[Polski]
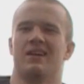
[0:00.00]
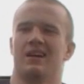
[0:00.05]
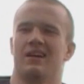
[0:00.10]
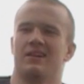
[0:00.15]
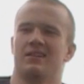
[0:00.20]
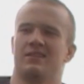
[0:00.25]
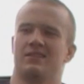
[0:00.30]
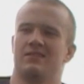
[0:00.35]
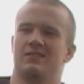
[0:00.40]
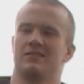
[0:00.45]
Tak,
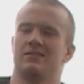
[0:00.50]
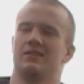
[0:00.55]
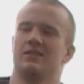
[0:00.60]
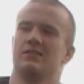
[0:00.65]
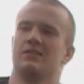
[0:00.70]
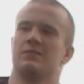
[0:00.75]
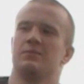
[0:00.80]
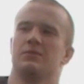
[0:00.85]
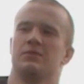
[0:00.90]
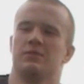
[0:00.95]

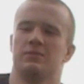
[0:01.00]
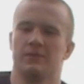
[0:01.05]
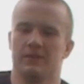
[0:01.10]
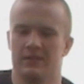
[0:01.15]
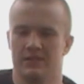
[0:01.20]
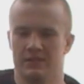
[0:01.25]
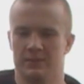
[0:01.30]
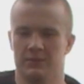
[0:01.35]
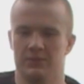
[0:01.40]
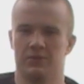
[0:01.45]
trener Piotr
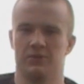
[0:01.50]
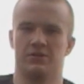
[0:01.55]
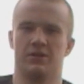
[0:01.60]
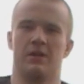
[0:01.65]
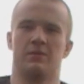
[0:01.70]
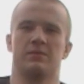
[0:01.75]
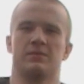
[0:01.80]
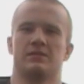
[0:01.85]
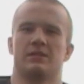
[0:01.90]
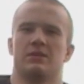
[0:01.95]
Bagiński powiedział, że
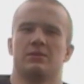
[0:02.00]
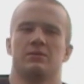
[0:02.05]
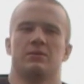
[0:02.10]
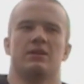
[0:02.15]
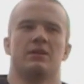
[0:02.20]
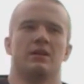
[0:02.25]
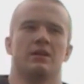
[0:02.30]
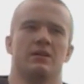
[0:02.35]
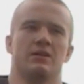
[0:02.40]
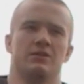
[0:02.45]
albo
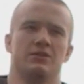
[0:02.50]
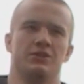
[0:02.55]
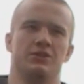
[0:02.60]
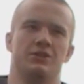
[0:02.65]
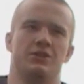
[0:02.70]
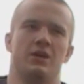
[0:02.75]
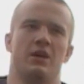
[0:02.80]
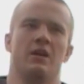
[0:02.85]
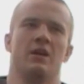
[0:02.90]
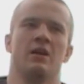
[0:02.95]
startuje
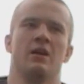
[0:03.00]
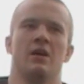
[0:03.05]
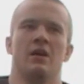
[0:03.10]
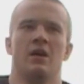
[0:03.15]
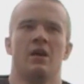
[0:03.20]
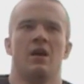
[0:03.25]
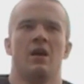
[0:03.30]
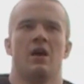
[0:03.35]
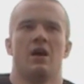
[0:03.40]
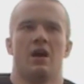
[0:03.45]
dzisiaj,
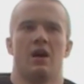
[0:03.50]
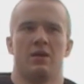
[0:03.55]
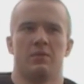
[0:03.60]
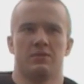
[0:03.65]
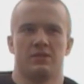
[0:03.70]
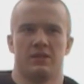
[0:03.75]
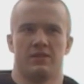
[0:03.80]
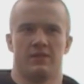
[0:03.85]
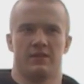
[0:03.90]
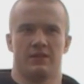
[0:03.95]

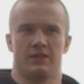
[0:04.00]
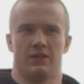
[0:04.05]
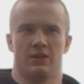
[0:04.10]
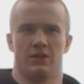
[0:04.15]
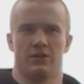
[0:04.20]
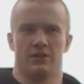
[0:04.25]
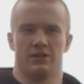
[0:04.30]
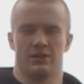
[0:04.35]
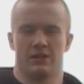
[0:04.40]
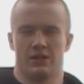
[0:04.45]
albo za dwa
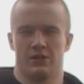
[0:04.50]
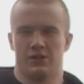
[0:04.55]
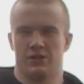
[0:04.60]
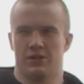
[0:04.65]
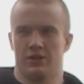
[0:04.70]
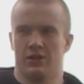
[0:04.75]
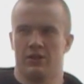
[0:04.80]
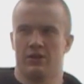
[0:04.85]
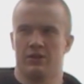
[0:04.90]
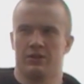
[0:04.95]
tygodnie, czy za trzy
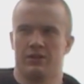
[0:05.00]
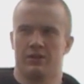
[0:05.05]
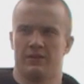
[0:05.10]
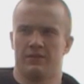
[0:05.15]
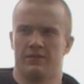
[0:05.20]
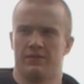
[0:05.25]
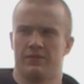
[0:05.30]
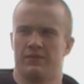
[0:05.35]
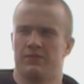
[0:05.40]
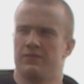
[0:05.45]
tygodnie
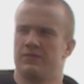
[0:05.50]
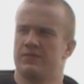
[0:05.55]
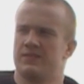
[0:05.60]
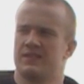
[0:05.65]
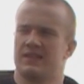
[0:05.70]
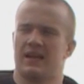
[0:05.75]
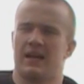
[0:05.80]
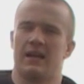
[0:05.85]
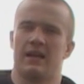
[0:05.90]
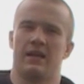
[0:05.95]
w
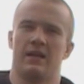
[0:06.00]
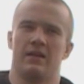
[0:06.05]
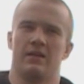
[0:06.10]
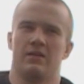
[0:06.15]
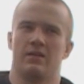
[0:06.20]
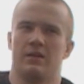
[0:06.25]
skale.